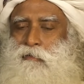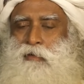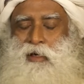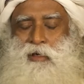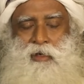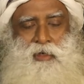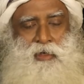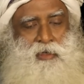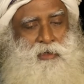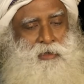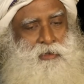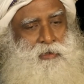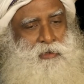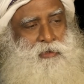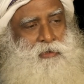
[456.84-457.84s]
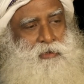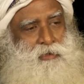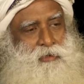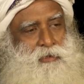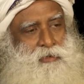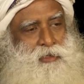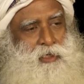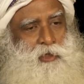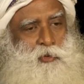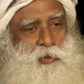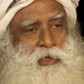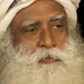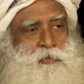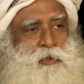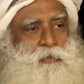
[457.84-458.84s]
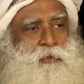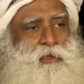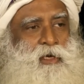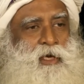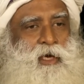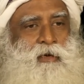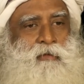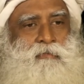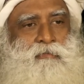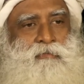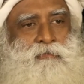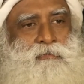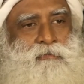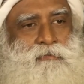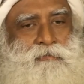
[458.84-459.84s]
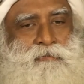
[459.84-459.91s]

ఒకరోజు పది పన్నెండు మంది వచ్చారని